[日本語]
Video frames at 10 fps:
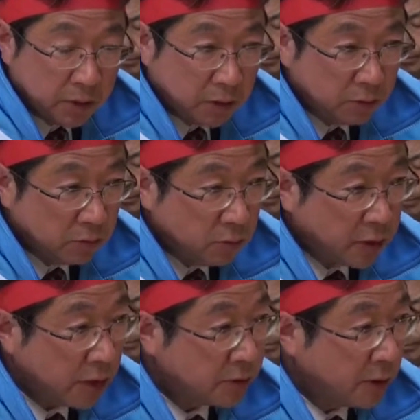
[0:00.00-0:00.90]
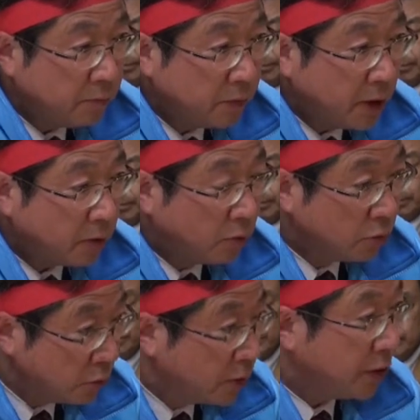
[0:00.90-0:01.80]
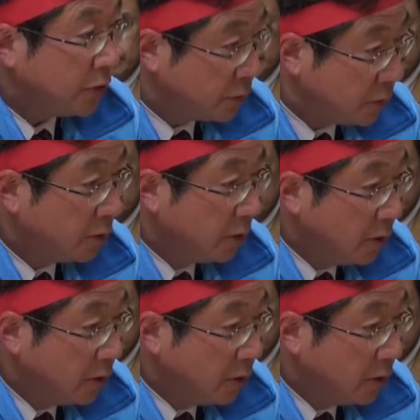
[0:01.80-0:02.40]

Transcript: あのお大工さんなんか本当にないです